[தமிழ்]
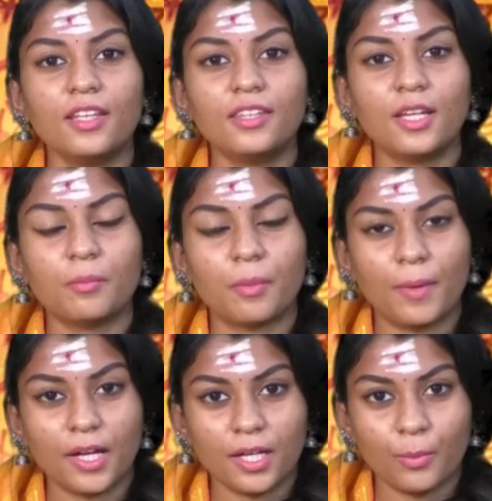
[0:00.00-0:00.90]
அடுத்து நம்ம
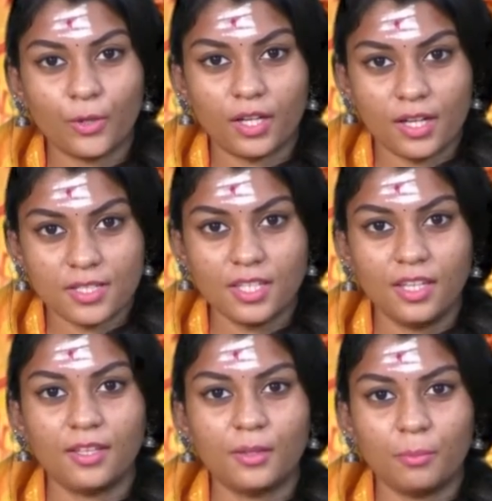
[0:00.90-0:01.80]
பார்க்க போகிற
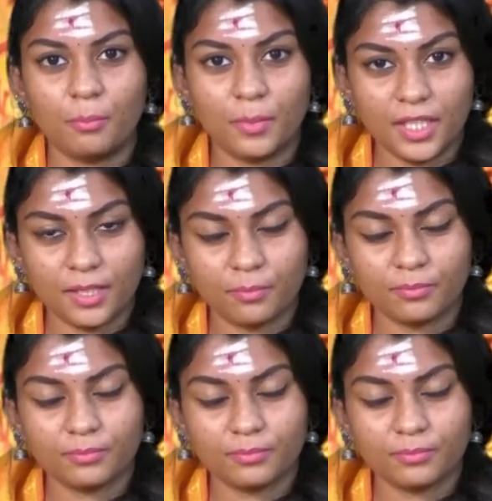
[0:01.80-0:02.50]
ராசி மீனா